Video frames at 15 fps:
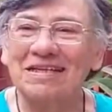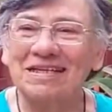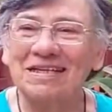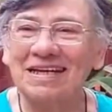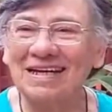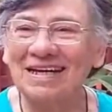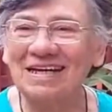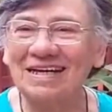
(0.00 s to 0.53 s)

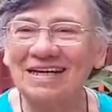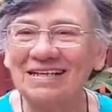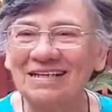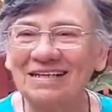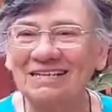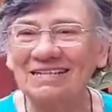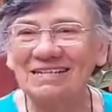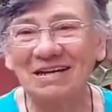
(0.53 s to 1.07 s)
Ya,
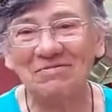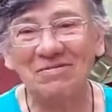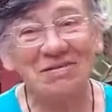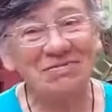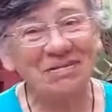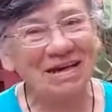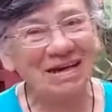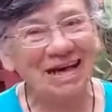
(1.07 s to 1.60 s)
a
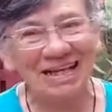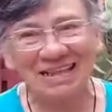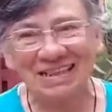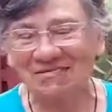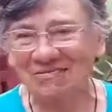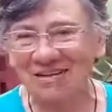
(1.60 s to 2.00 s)
mí me encanta,